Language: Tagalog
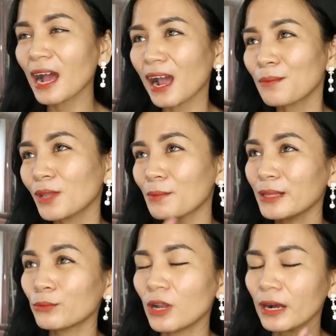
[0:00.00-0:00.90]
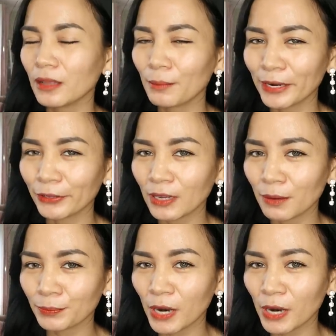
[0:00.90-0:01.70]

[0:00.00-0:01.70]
Nararamdaman mo lang na meron kang